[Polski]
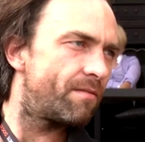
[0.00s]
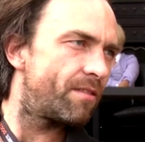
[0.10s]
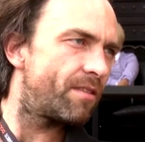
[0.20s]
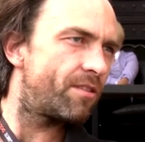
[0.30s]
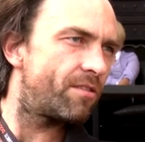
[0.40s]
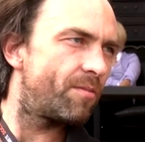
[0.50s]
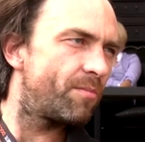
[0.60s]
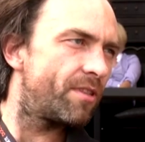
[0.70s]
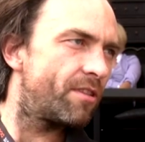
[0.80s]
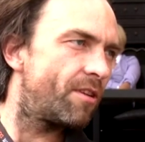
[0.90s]
więc zacząłem
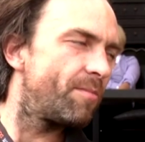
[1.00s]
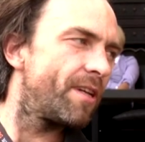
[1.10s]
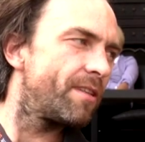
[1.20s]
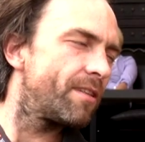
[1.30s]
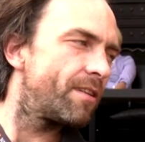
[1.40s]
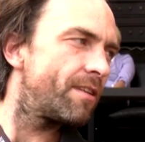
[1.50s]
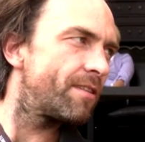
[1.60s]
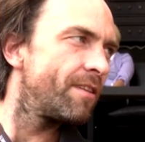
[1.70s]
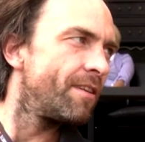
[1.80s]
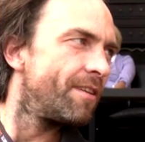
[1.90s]
pisać komedię teraz.